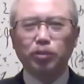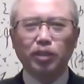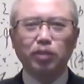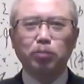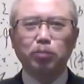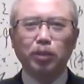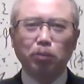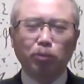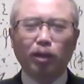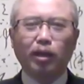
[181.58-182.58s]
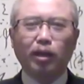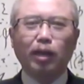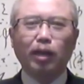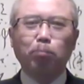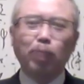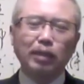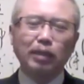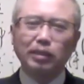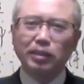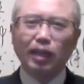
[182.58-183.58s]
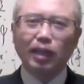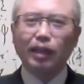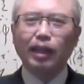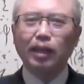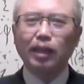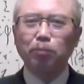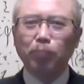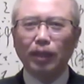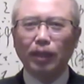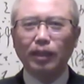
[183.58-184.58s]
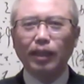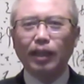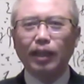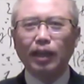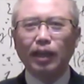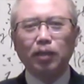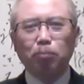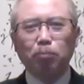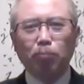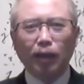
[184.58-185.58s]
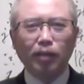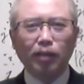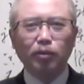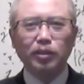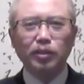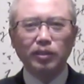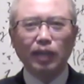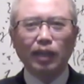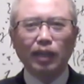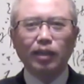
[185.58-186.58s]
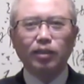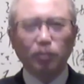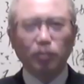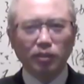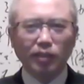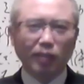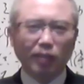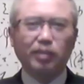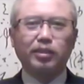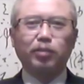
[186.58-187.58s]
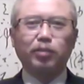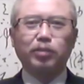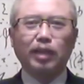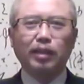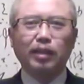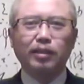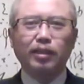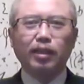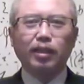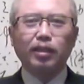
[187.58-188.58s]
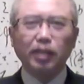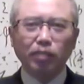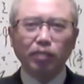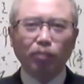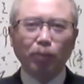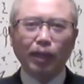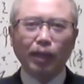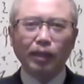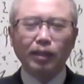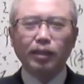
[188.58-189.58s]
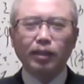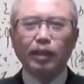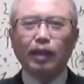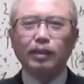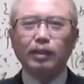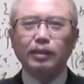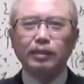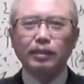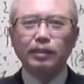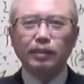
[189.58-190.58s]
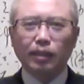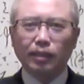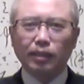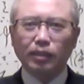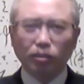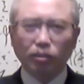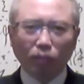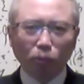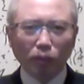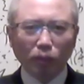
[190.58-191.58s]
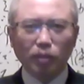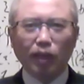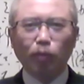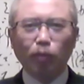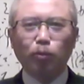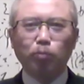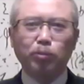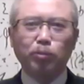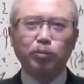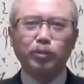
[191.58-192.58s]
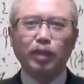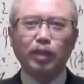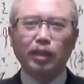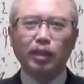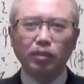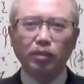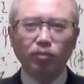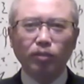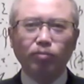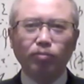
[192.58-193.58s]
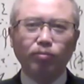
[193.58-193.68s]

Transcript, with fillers: 像什么尼泊尔啊、巴基斯坦呐、缅甸呐、白俄罗斯啊，都是这样的一些国家。而另一方面呢，那这个西方工业强国，比如说像英